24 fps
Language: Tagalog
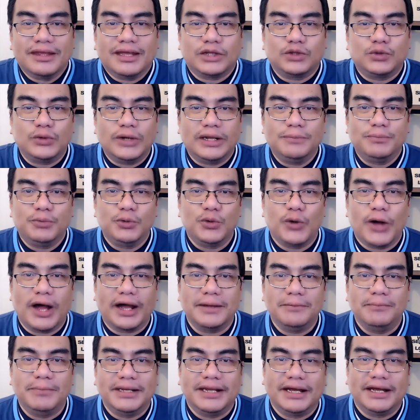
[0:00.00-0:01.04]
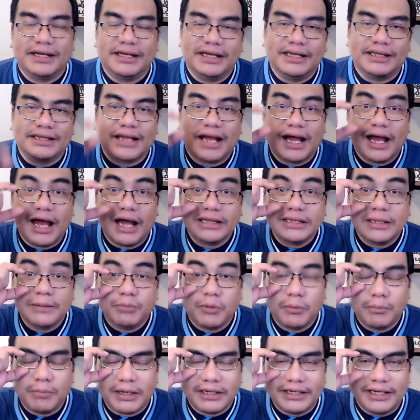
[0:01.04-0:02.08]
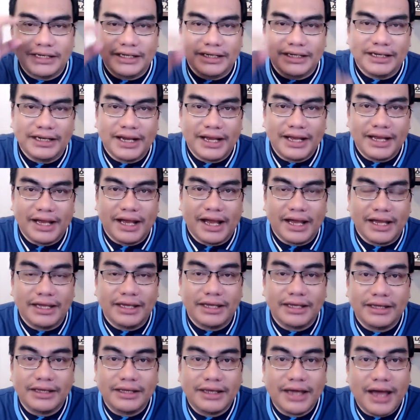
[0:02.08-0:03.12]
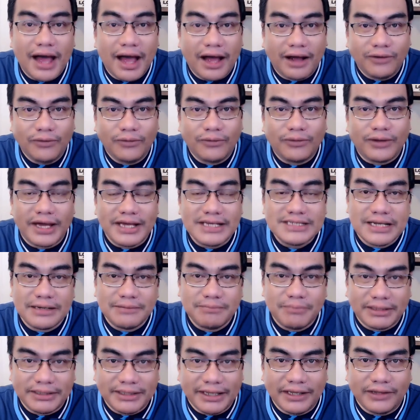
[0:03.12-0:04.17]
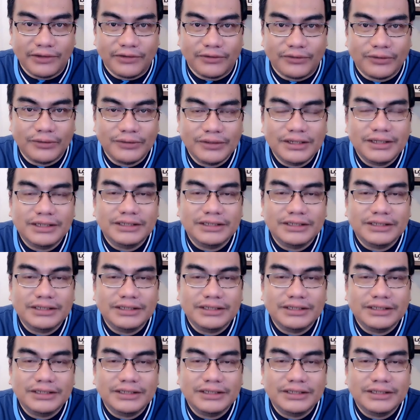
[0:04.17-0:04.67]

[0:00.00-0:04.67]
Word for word: Katulad po nung aking binanggit, ang ating pong pagninilay ay hango kay San Mateo,